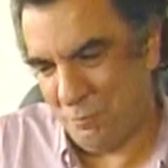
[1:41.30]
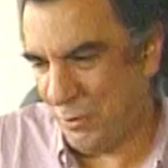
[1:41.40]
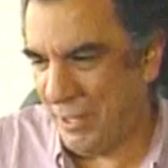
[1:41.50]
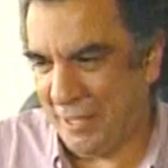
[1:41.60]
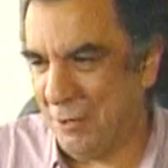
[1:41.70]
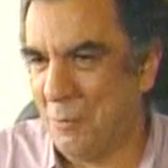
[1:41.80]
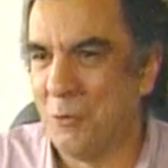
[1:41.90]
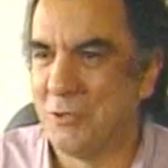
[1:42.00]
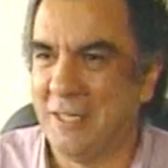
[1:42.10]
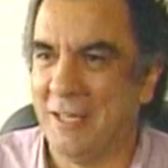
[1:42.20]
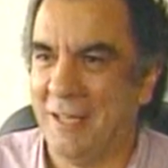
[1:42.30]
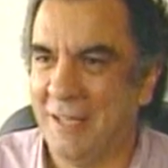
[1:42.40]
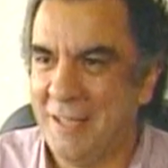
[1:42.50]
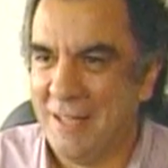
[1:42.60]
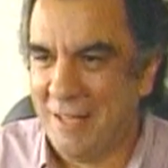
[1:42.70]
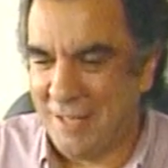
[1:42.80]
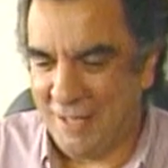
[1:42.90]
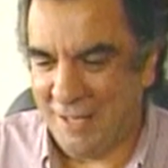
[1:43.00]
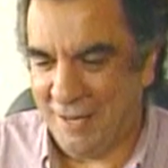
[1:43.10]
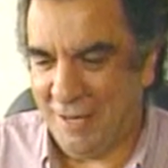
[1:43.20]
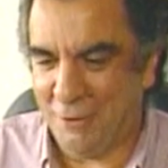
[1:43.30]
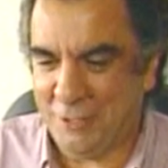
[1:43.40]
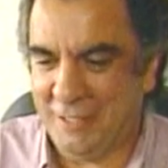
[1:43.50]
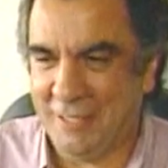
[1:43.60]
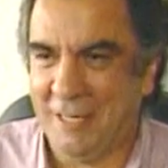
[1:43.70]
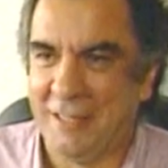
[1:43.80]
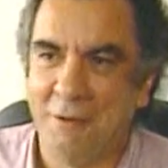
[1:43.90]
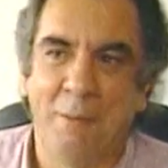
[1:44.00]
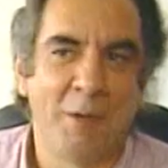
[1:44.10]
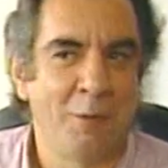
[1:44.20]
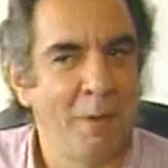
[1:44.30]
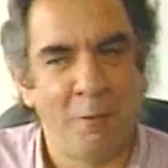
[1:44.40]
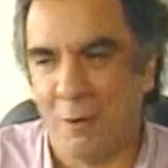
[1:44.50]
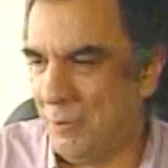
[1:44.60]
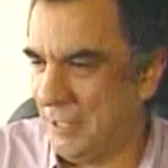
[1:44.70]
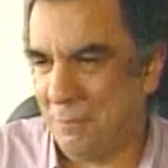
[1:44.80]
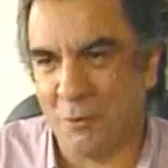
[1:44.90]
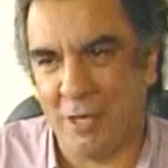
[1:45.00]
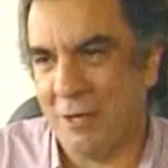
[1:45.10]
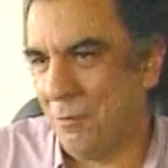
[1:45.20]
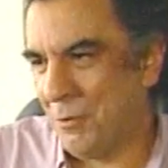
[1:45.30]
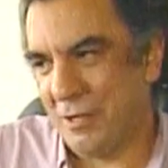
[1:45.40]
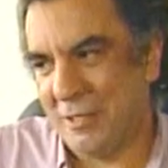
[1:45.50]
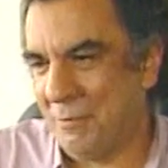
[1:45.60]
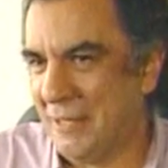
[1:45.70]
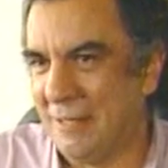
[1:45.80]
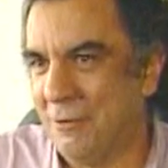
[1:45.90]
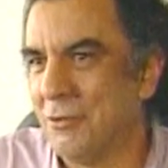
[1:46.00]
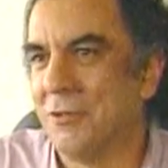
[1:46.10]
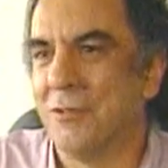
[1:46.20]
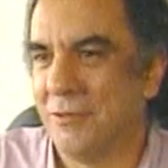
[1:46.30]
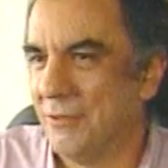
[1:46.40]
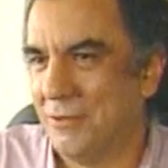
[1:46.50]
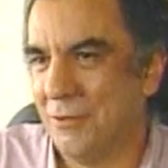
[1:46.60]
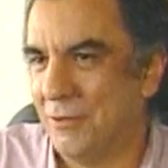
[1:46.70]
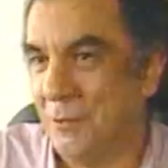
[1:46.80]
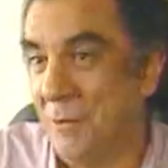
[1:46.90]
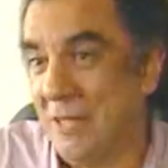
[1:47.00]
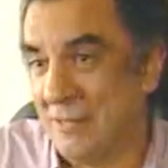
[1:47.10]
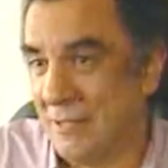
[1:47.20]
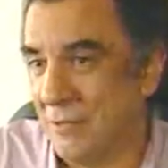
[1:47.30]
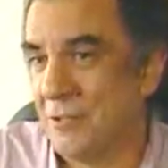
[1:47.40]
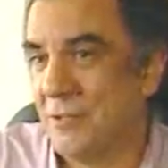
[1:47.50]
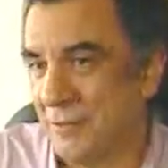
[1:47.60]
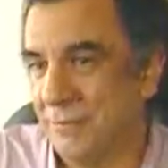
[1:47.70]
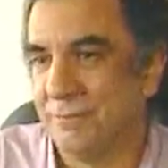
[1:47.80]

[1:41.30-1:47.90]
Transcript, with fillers: Puede que no me guste eh, la, otra alternativa, pero vamos a votar por Keiko porque este pata no, piensa, ¿no es cierto?